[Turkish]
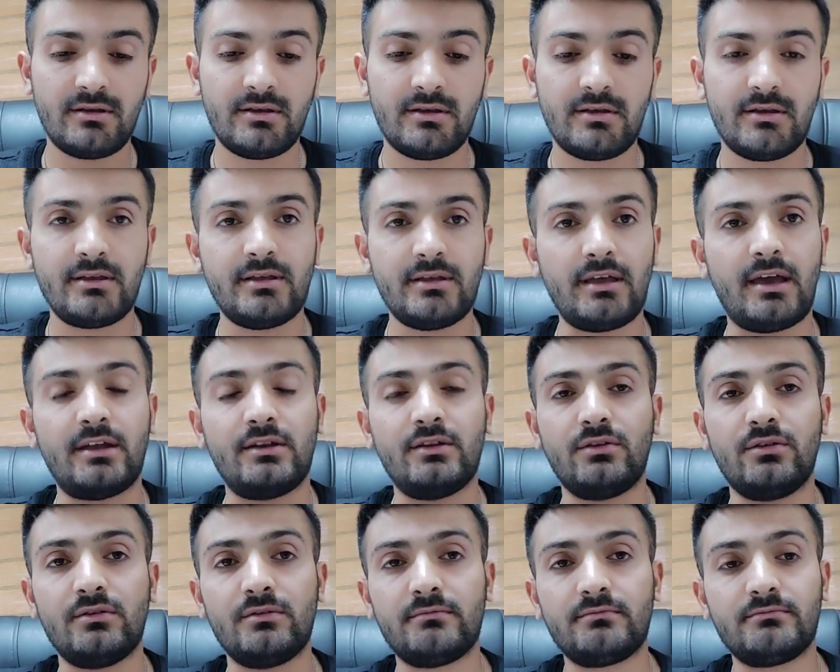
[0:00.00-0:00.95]

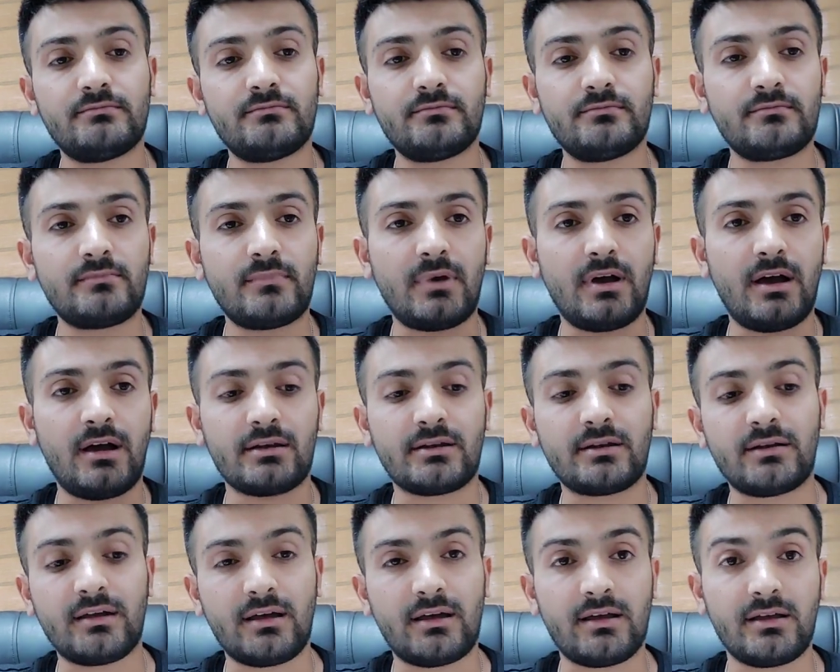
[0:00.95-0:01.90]
yani
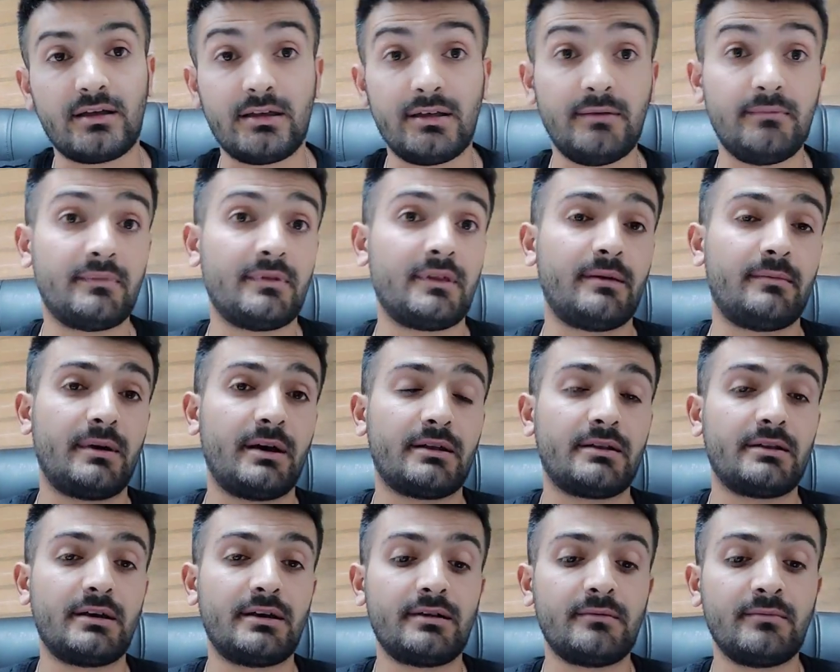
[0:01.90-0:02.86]
altına imzamı
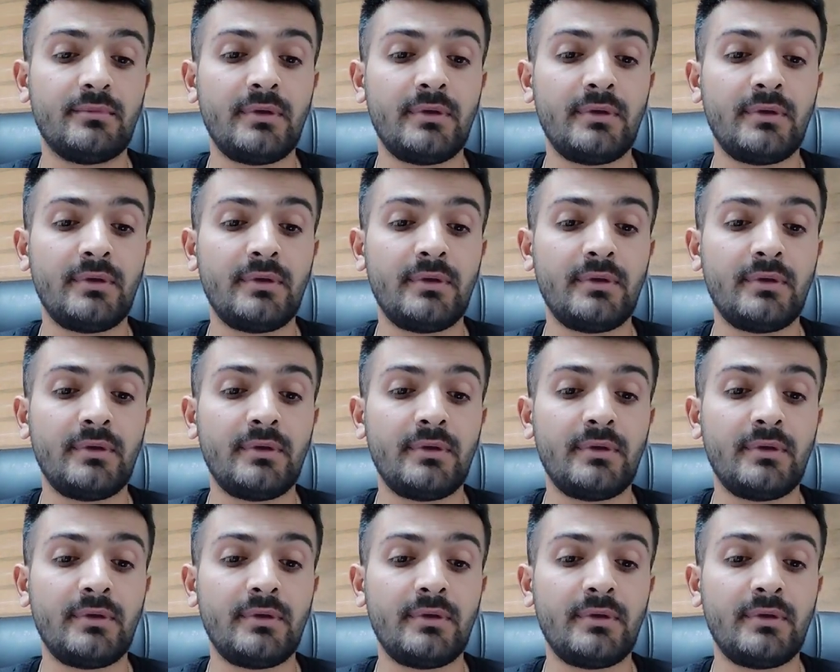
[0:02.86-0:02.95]
atarım.